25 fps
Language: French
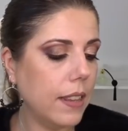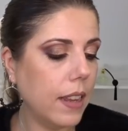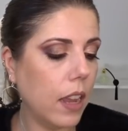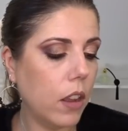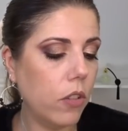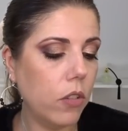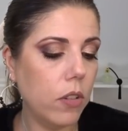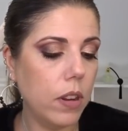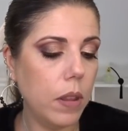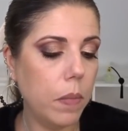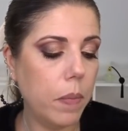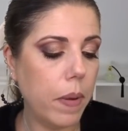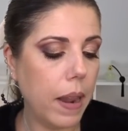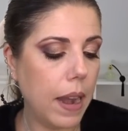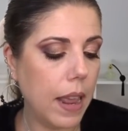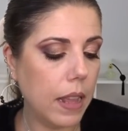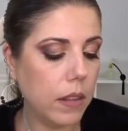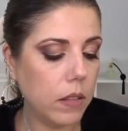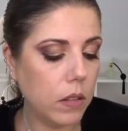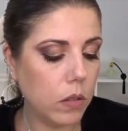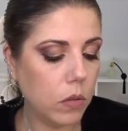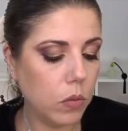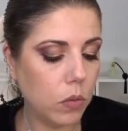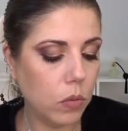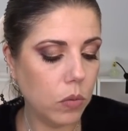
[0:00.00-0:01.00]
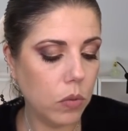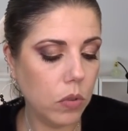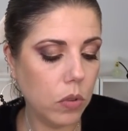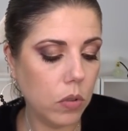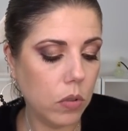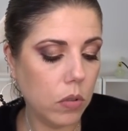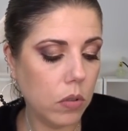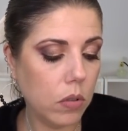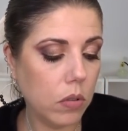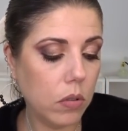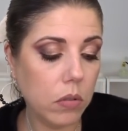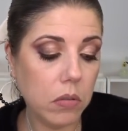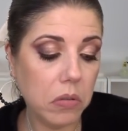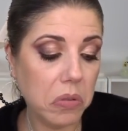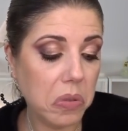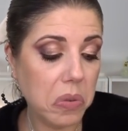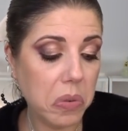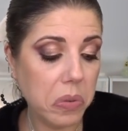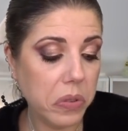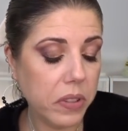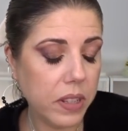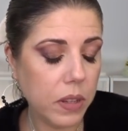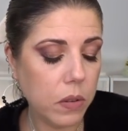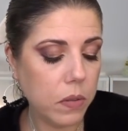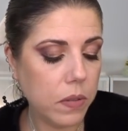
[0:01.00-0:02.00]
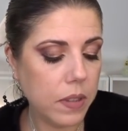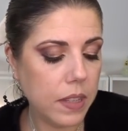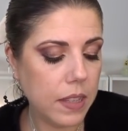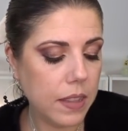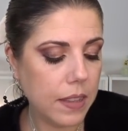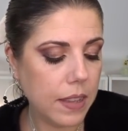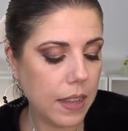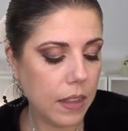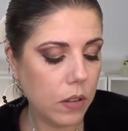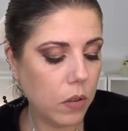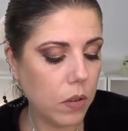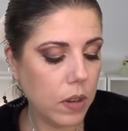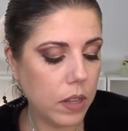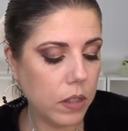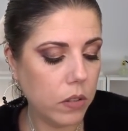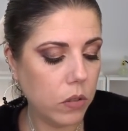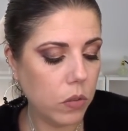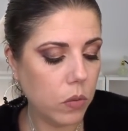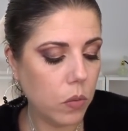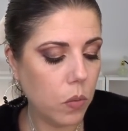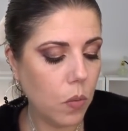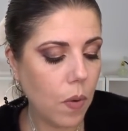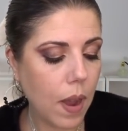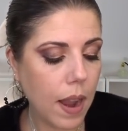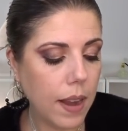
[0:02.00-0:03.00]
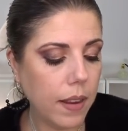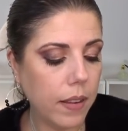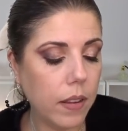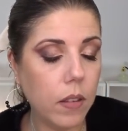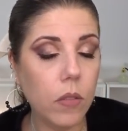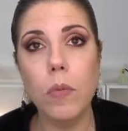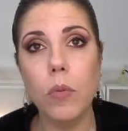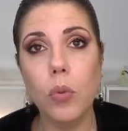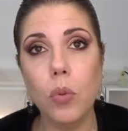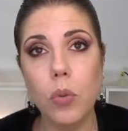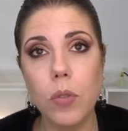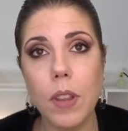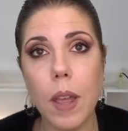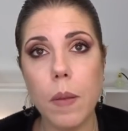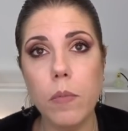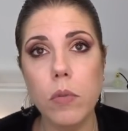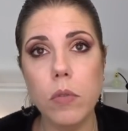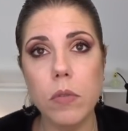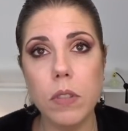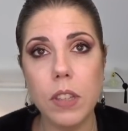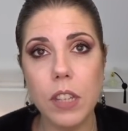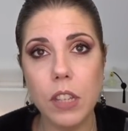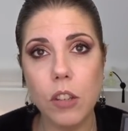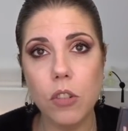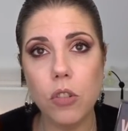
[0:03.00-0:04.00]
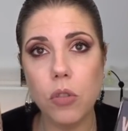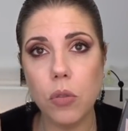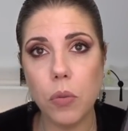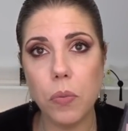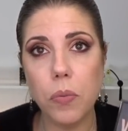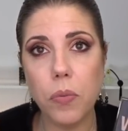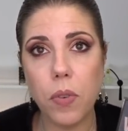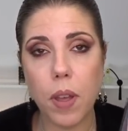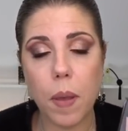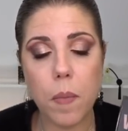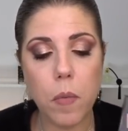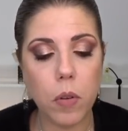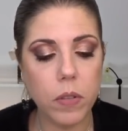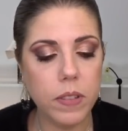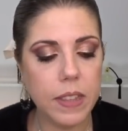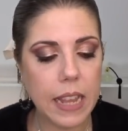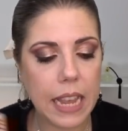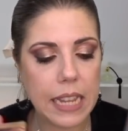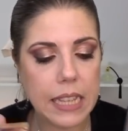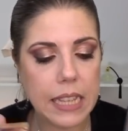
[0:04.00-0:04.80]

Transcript: très jolie palette, donc euh, grosse réussite cette collection Wild Duda Beauty. Je trouve vraiment que ça a